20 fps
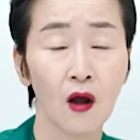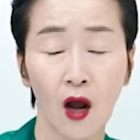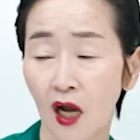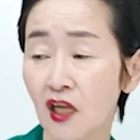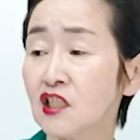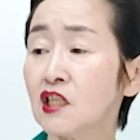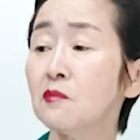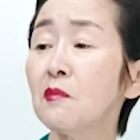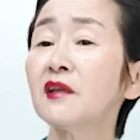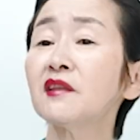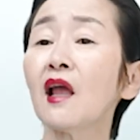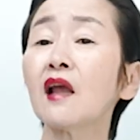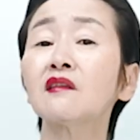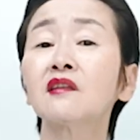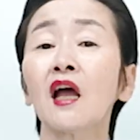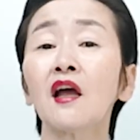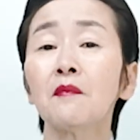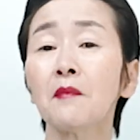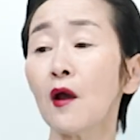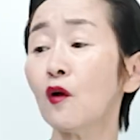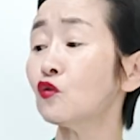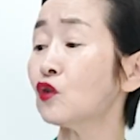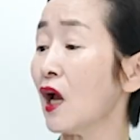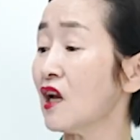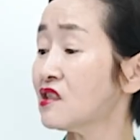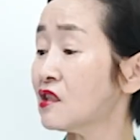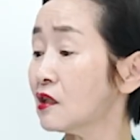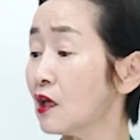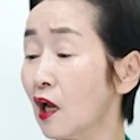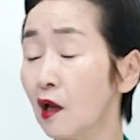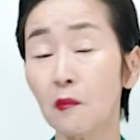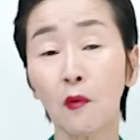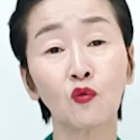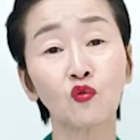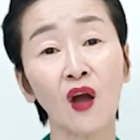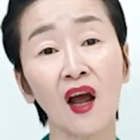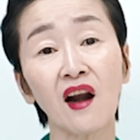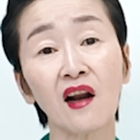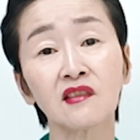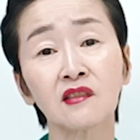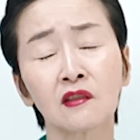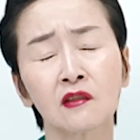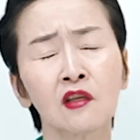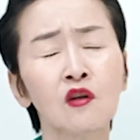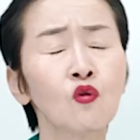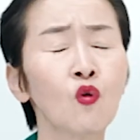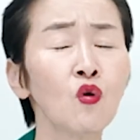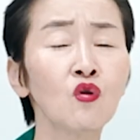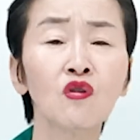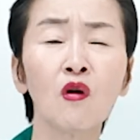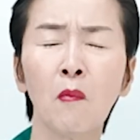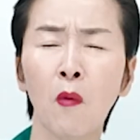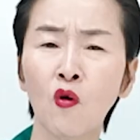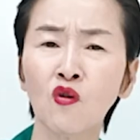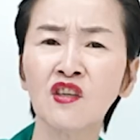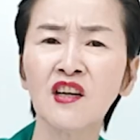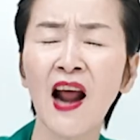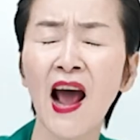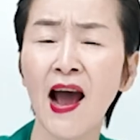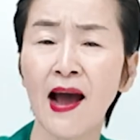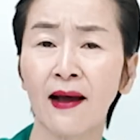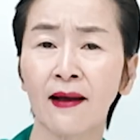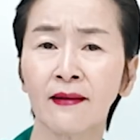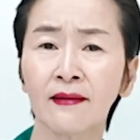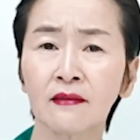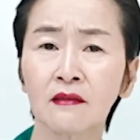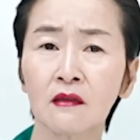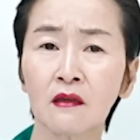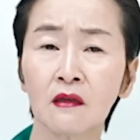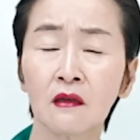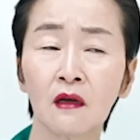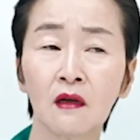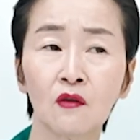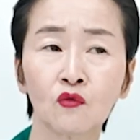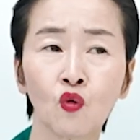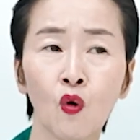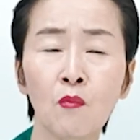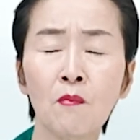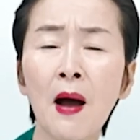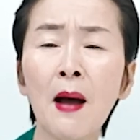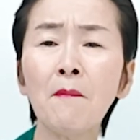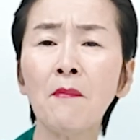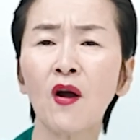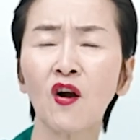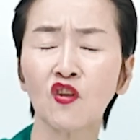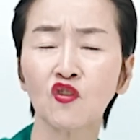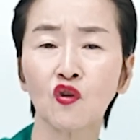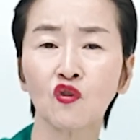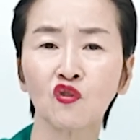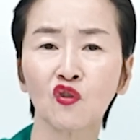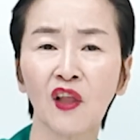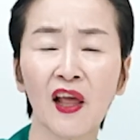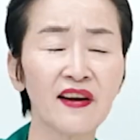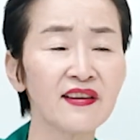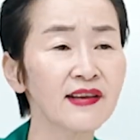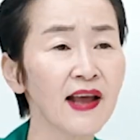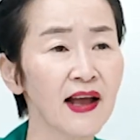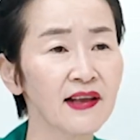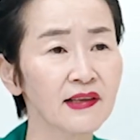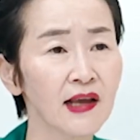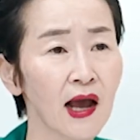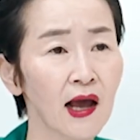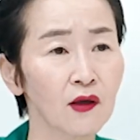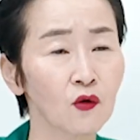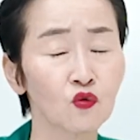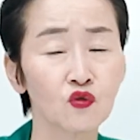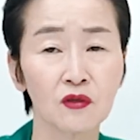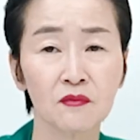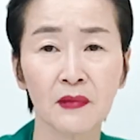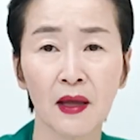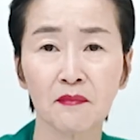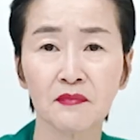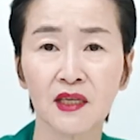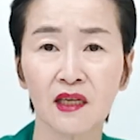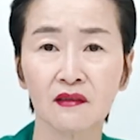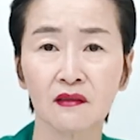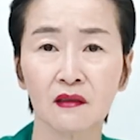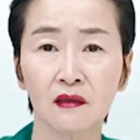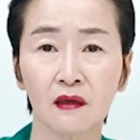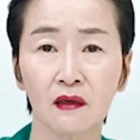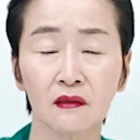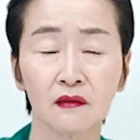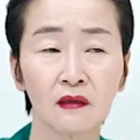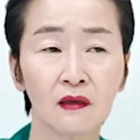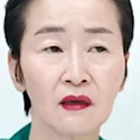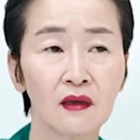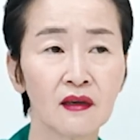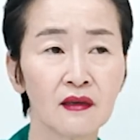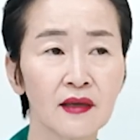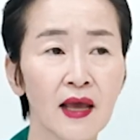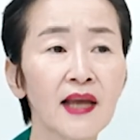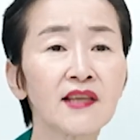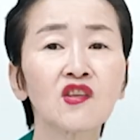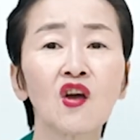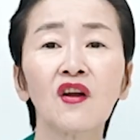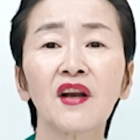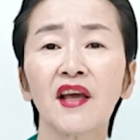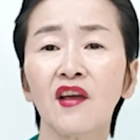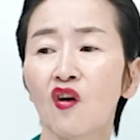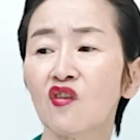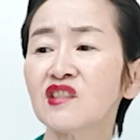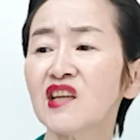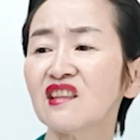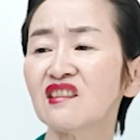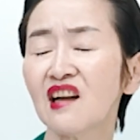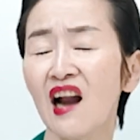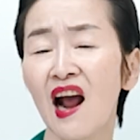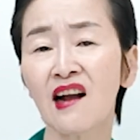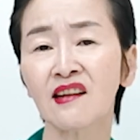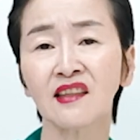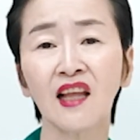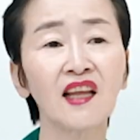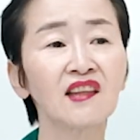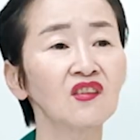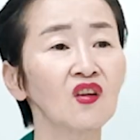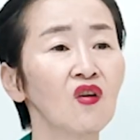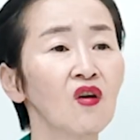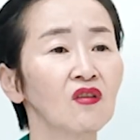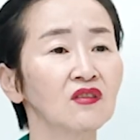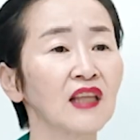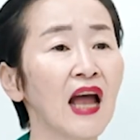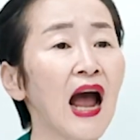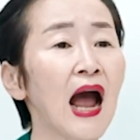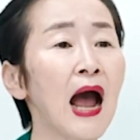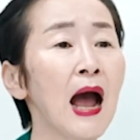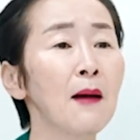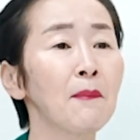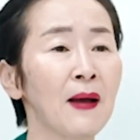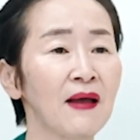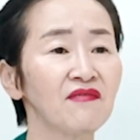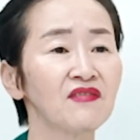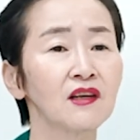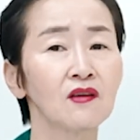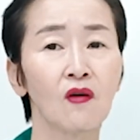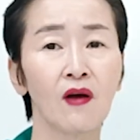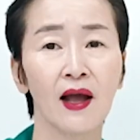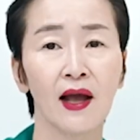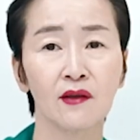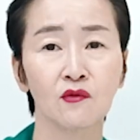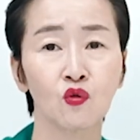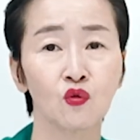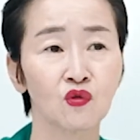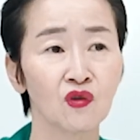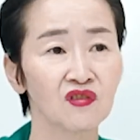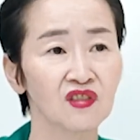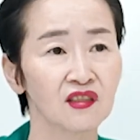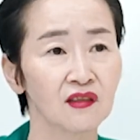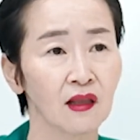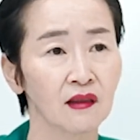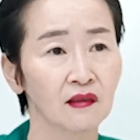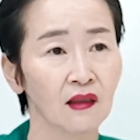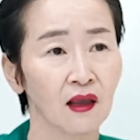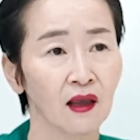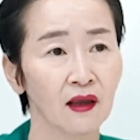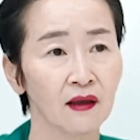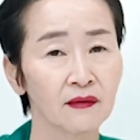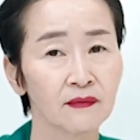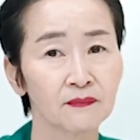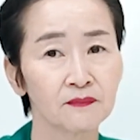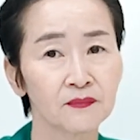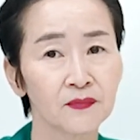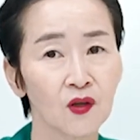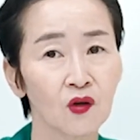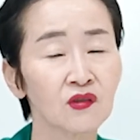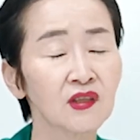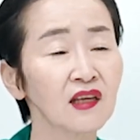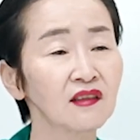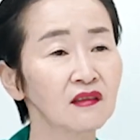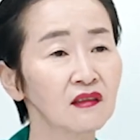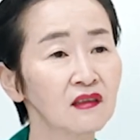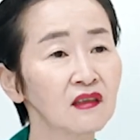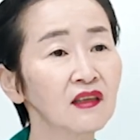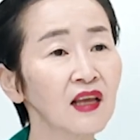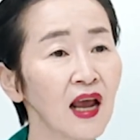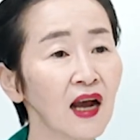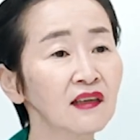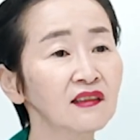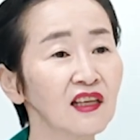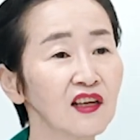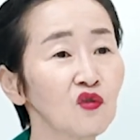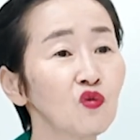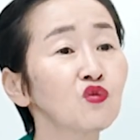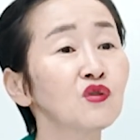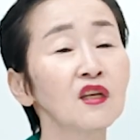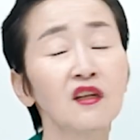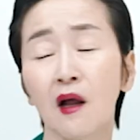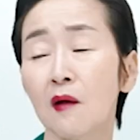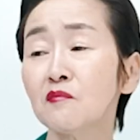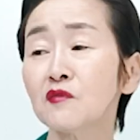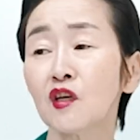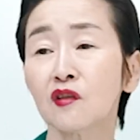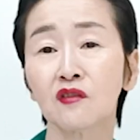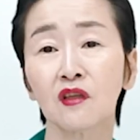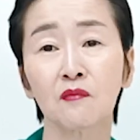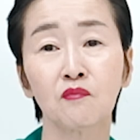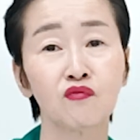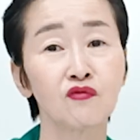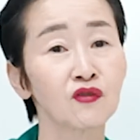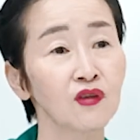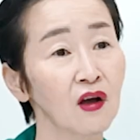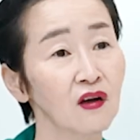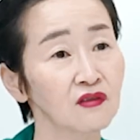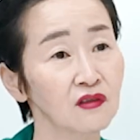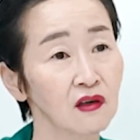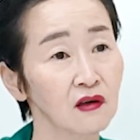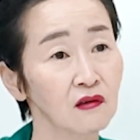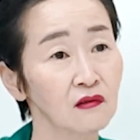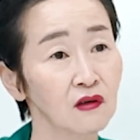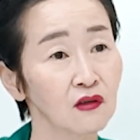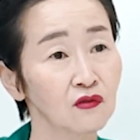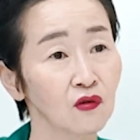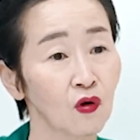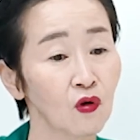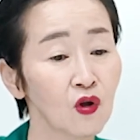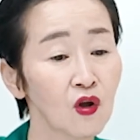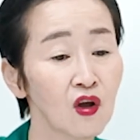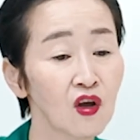아침에 넥타이 메고 다 쓰레기 봉투 하나씩 들고 오는 거 모르나? 돈만 벌어져서 되는 게 아니야. 요즘 남자들은. 예전에 여자들 학대했던 거 다 받는 거야. 조선시대 때. 여자들 그렇게 할 때 요새 남자들이 불쌍하잖아요. 그래서